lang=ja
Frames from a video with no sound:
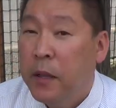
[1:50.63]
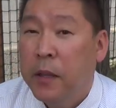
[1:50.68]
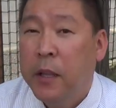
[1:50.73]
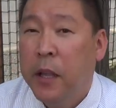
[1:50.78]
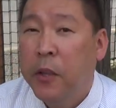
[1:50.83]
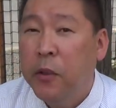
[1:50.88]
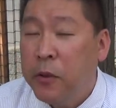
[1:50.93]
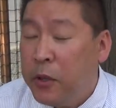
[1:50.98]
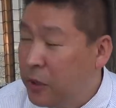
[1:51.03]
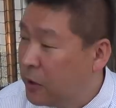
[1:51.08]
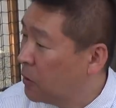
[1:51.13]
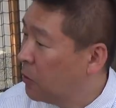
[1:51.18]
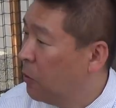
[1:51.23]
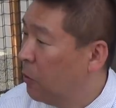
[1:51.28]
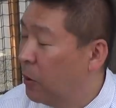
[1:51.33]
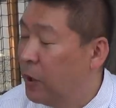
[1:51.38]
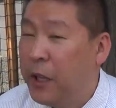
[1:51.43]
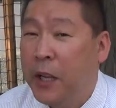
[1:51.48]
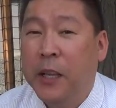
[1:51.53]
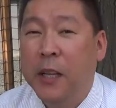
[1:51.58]
で唯一
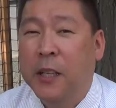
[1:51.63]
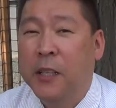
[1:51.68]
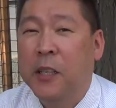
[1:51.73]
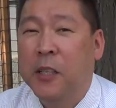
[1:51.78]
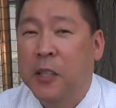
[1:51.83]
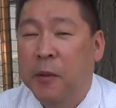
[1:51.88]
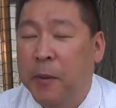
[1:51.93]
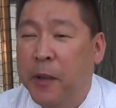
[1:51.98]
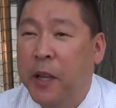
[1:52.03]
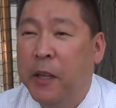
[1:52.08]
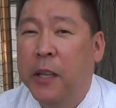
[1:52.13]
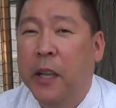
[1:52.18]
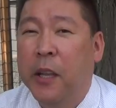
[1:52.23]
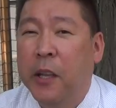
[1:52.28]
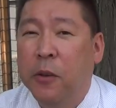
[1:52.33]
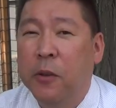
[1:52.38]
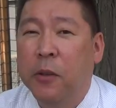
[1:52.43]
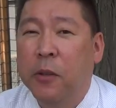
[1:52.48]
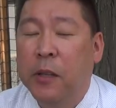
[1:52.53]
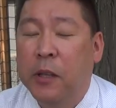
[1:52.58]
合理的な説明がで
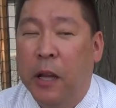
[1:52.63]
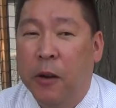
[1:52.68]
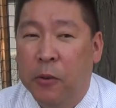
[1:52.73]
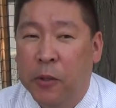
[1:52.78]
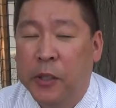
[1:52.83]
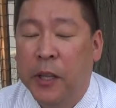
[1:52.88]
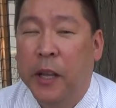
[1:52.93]
きる可能